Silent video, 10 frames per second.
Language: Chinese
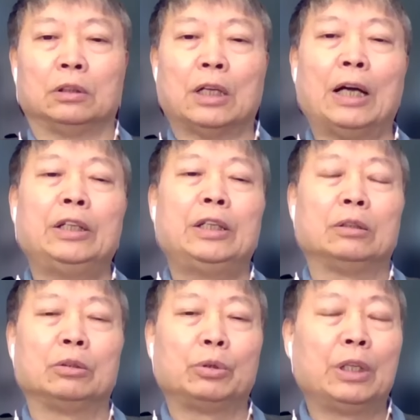就还有一
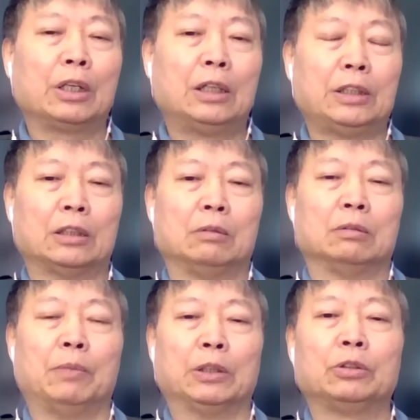点呢，军涛刚讲到
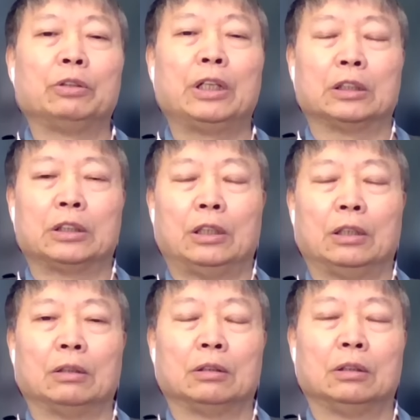毛泽东那个事儿呢，